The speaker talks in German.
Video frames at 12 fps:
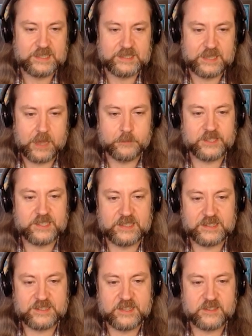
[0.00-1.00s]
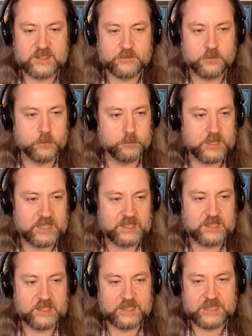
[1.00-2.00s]
Damit ist das für mich
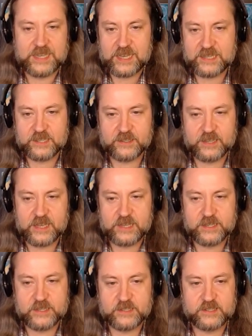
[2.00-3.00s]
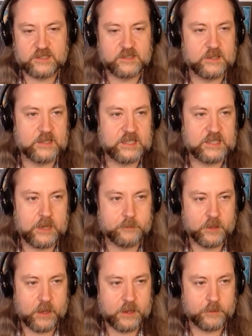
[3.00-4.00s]
hier eh geregelt. Ich habe
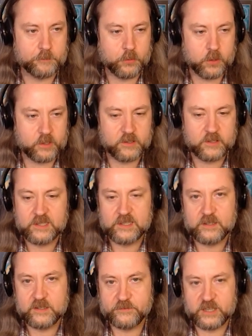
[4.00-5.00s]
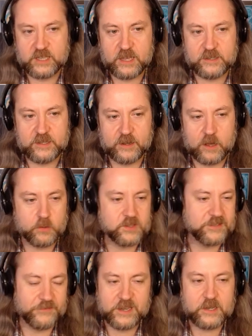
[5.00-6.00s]
keinen Bock. Wir gehen hier
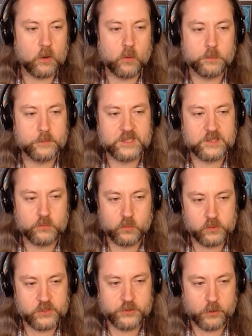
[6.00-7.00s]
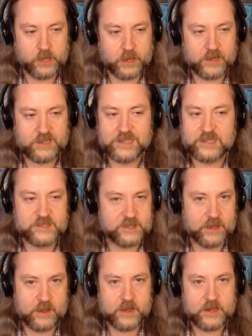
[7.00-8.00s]
raus, wenn auch mit 0 Dollar, ist
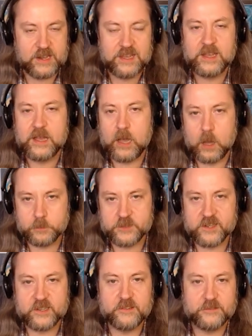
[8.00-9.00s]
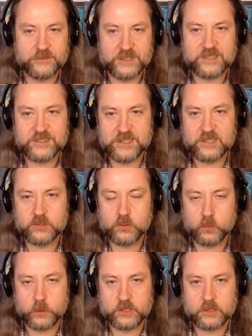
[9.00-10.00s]
egal. Hauptsache, wir sind
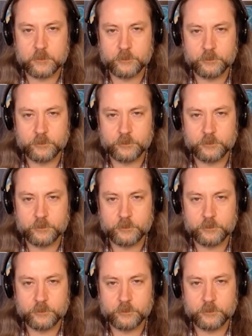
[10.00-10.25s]
durch.